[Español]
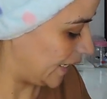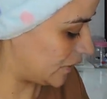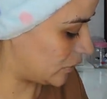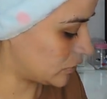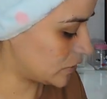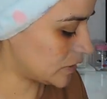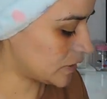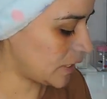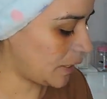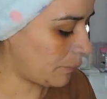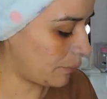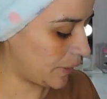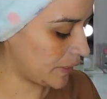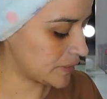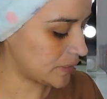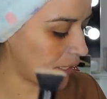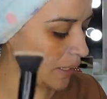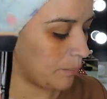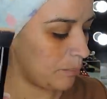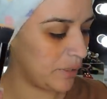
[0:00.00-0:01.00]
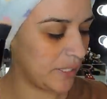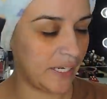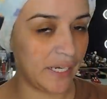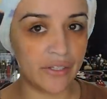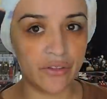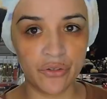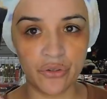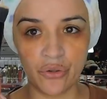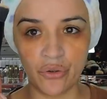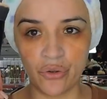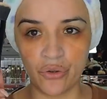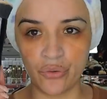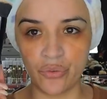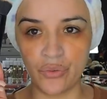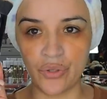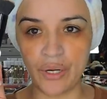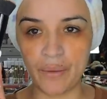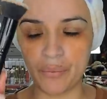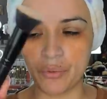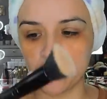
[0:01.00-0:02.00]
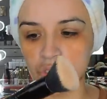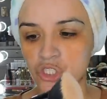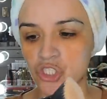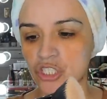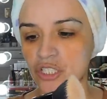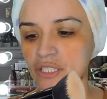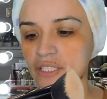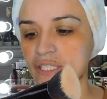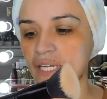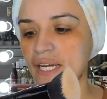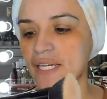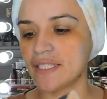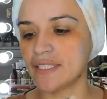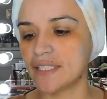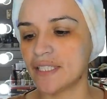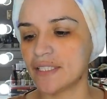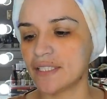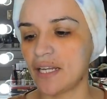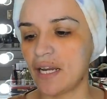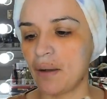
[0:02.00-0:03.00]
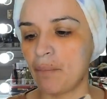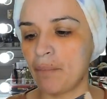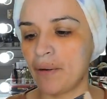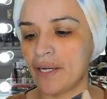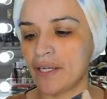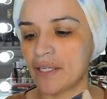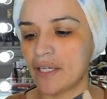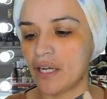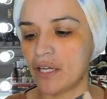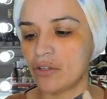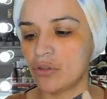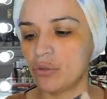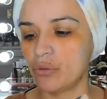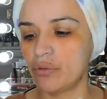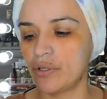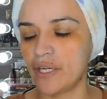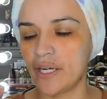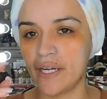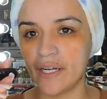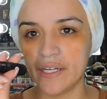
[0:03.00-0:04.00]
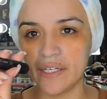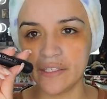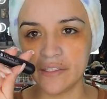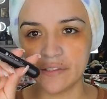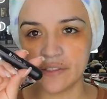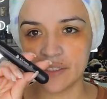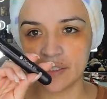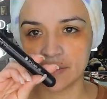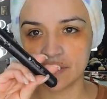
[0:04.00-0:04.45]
Entonces la voy a estar aplicando con una brochita, esta es de la marca Duque.